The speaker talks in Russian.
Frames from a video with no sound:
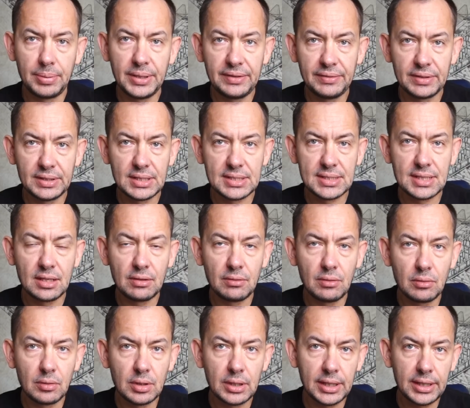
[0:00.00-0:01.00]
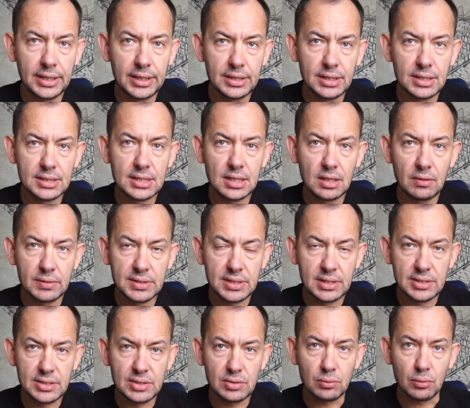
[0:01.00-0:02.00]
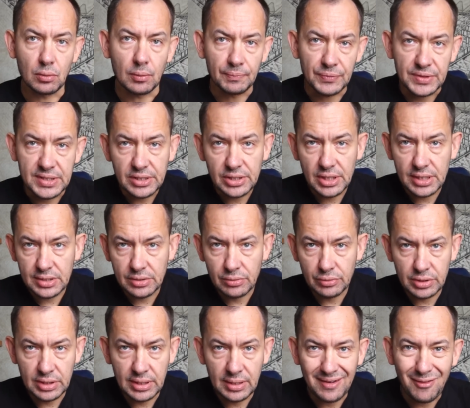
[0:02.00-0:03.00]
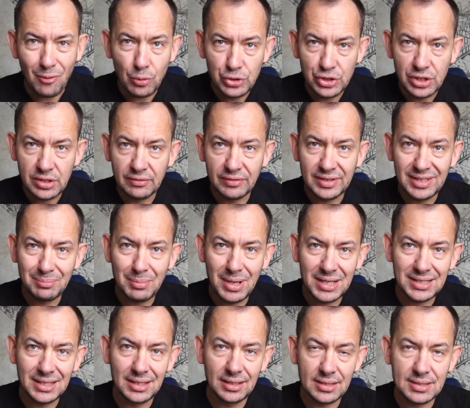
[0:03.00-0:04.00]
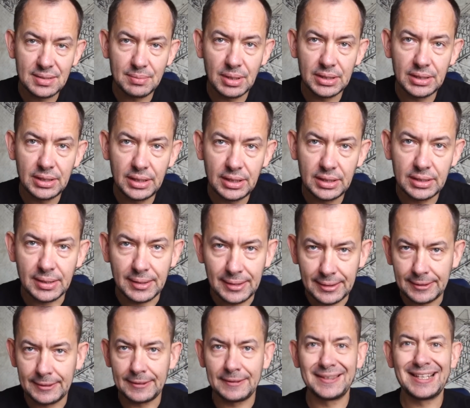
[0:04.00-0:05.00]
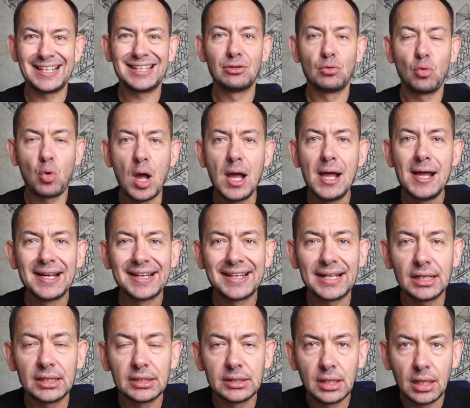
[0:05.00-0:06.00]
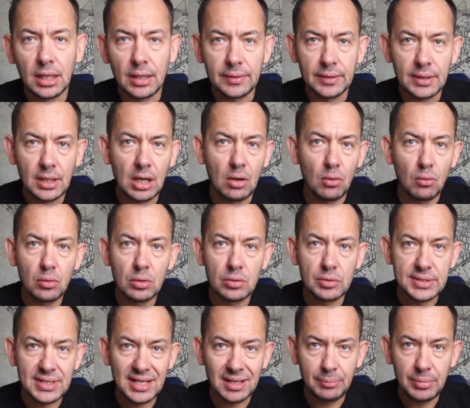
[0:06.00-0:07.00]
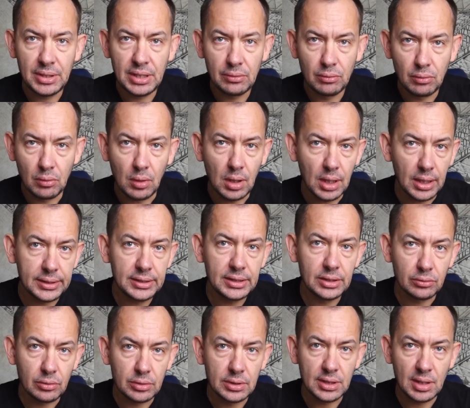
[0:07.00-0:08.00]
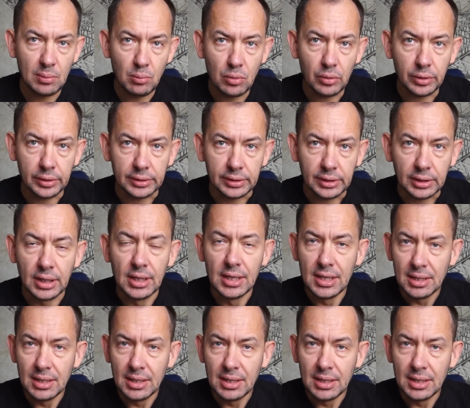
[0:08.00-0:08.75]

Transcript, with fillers: Привет и слава Украине, слава ЗСУ. Сейчас нужно очень внимательно смотреть э, на то, когда на Олю Скобееву оденут намордник.